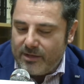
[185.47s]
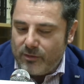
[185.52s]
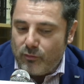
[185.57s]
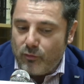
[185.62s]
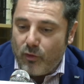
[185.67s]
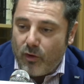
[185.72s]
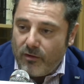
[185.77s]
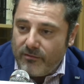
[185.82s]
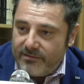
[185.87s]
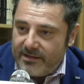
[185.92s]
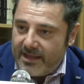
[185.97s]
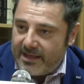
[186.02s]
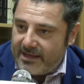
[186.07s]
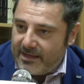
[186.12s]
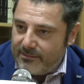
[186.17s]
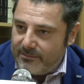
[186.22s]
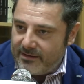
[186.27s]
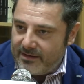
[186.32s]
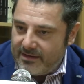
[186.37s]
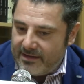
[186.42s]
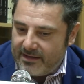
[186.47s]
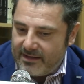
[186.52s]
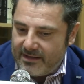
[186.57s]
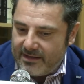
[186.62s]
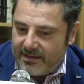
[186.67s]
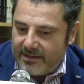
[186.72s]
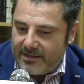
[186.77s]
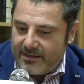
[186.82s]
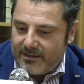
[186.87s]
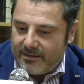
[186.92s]
nuovi anche
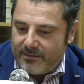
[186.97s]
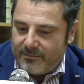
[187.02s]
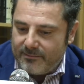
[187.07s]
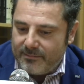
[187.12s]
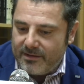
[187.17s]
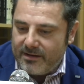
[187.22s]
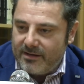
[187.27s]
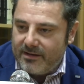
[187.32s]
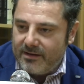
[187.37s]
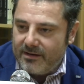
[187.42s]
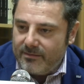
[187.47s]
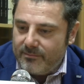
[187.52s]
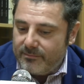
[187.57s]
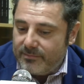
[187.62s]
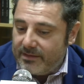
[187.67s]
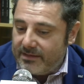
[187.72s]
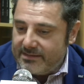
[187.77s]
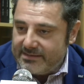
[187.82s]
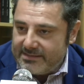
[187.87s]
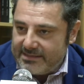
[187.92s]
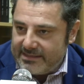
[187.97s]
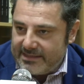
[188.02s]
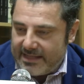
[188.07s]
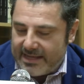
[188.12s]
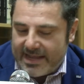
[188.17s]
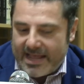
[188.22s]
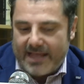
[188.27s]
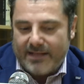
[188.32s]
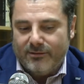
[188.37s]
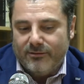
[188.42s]
per, per, per il
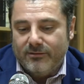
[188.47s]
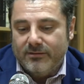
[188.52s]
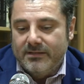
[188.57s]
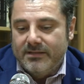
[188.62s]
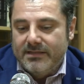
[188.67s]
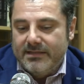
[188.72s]
sindacato.